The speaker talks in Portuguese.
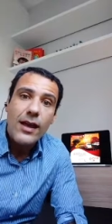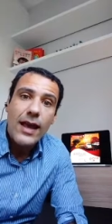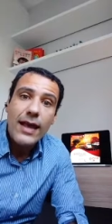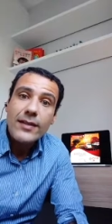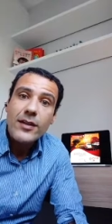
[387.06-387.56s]

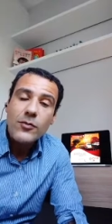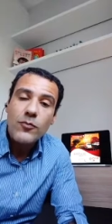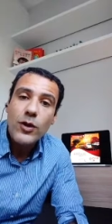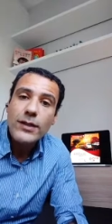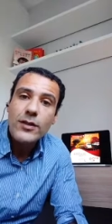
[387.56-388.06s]
é,
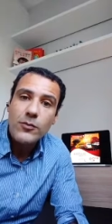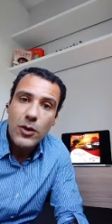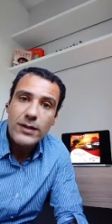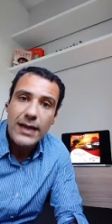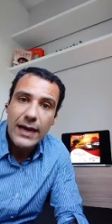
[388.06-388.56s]
foi
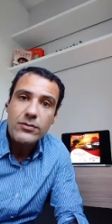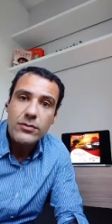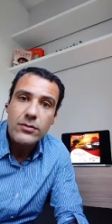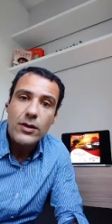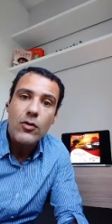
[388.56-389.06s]
transportado
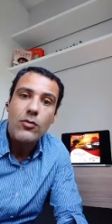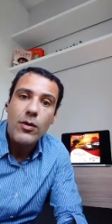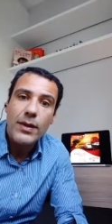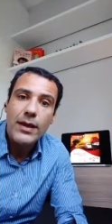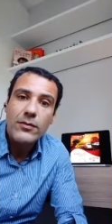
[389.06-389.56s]
em algum
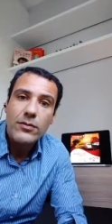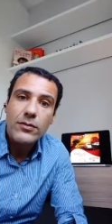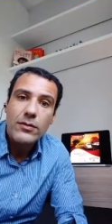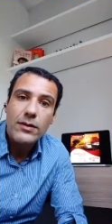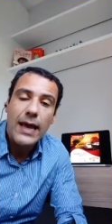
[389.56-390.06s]
momento,
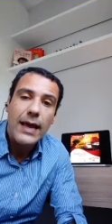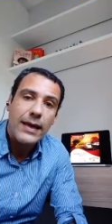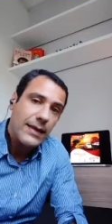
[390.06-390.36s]
né?